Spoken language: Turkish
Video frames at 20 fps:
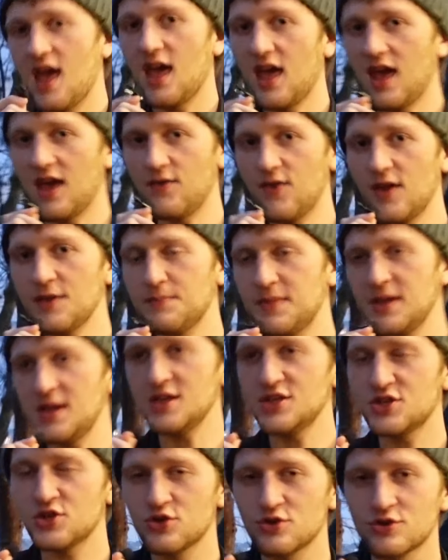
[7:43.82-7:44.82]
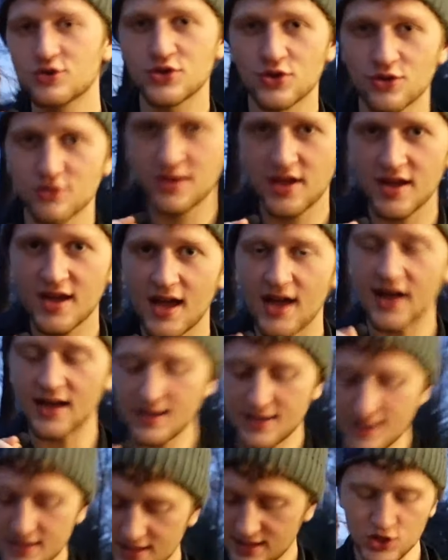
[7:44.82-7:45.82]
Evet birinci günün sonuna
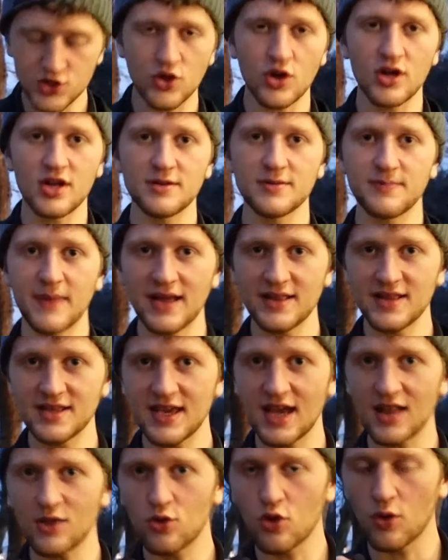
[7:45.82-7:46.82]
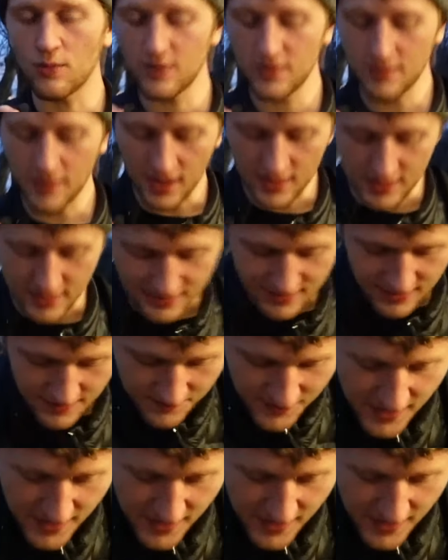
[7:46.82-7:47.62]
geldik. Şöyle ben de kendi kombinimi anlatayım.